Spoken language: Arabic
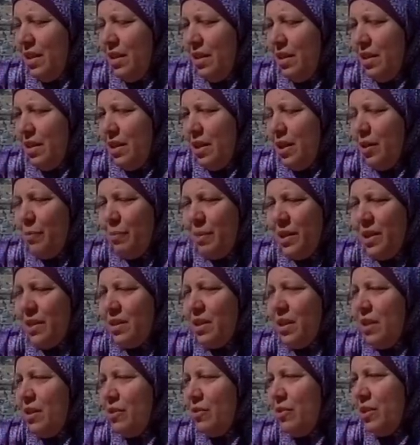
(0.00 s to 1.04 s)
البنت
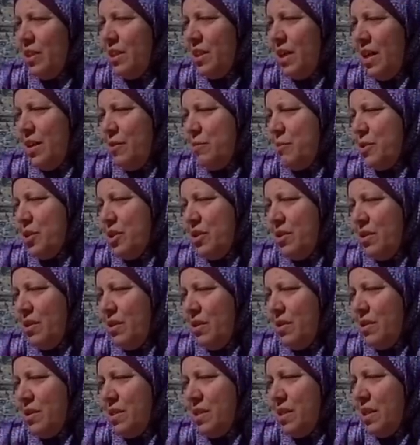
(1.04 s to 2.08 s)
انا قلت يعني ما شاء
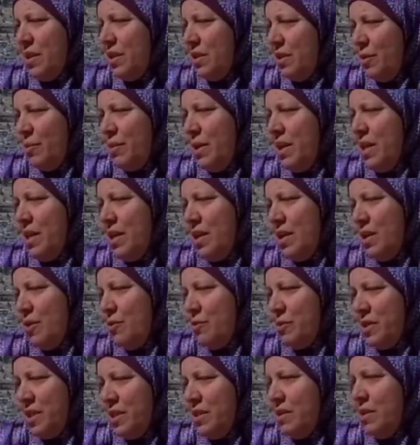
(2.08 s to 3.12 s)
الله سريعه البداهه
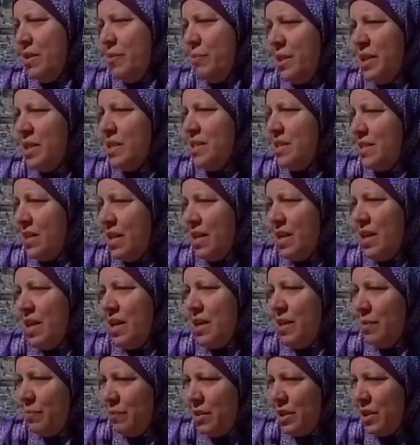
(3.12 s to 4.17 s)
البنت سريعه يعني
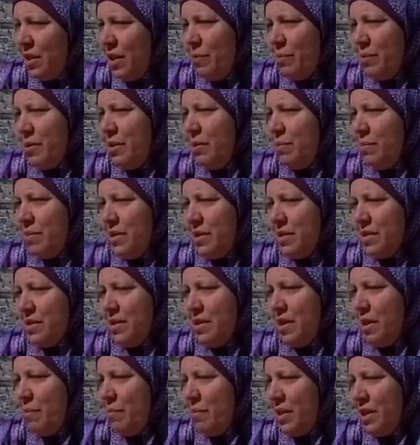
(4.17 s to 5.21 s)
بتطلع من الباص
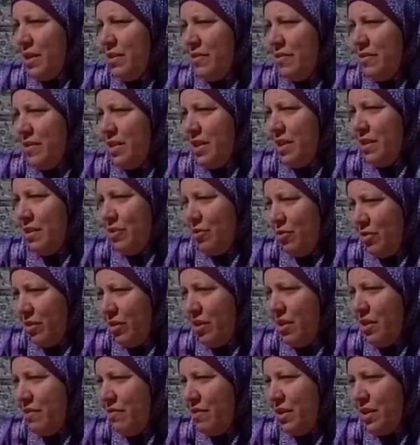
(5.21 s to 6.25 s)
اما الطفل كنت
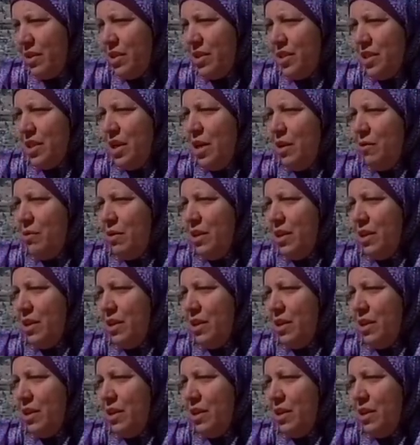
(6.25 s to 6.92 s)
خايفه أكثر شيء على الولد